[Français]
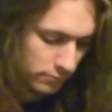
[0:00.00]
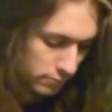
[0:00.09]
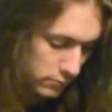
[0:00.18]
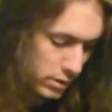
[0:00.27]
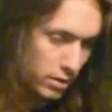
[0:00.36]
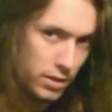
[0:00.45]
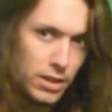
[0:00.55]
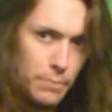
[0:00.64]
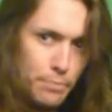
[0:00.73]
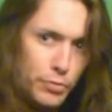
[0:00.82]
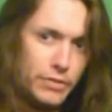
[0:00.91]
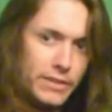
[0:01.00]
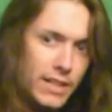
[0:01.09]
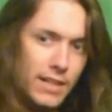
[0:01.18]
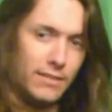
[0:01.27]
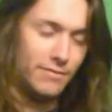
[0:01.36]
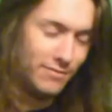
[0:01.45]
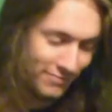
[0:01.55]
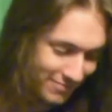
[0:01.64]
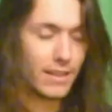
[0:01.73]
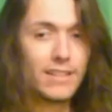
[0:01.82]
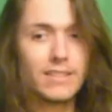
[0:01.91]
Ah putain
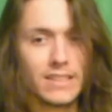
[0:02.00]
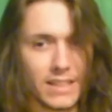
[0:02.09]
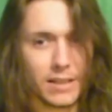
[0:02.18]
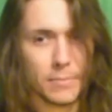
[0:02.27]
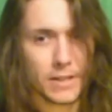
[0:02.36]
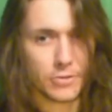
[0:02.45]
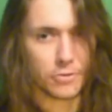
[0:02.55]
C'était bien sûr une